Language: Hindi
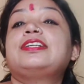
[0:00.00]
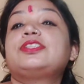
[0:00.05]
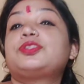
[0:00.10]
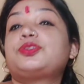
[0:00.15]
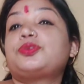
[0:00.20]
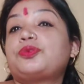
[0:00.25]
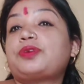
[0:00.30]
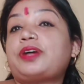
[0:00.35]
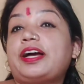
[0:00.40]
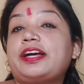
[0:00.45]

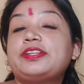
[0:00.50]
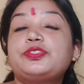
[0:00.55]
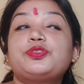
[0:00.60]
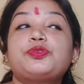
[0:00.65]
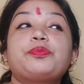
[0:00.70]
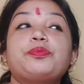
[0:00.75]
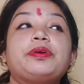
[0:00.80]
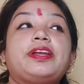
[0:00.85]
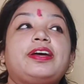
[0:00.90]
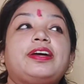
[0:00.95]
तो गाइस जो
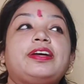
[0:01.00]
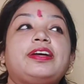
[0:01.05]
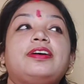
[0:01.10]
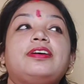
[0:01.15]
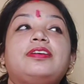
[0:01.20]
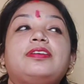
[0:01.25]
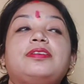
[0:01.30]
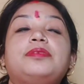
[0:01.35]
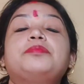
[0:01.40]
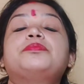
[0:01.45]
मेरा
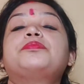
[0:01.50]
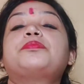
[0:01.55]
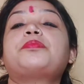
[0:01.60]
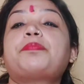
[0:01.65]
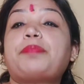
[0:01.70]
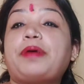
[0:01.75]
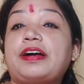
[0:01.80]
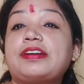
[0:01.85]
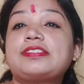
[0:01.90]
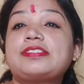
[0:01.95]

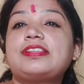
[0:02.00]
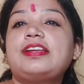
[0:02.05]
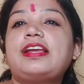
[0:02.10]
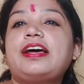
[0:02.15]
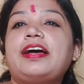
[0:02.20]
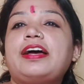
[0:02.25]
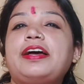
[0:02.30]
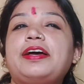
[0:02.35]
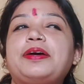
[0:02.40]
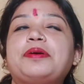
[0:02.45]
पार्सल
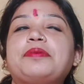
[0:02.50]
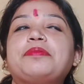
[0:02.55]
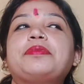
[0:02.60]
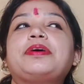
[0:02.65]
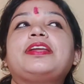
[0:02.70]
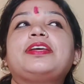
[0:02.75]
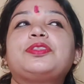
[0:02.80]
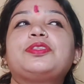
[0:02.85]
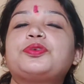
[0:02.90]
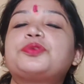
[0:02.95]
आया है
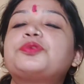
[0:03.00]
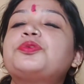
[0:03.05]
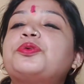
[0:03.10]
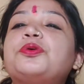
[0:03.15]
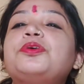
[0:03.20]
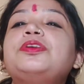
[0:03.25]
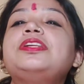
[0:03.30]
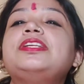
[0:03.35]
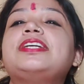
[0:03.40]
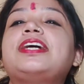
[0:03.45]
मैंने तो
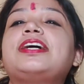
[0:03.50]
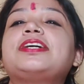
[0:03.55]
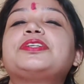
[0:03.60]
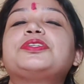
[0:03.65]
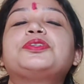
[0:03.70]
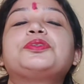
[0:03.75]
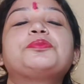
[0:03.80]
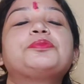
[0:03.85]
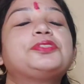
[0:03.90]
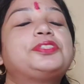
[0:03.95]
खोल लिया
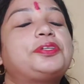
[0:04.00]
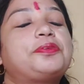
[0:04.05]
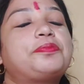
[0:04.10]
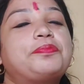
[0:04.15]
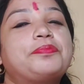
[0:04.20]
क्योंकि मुझे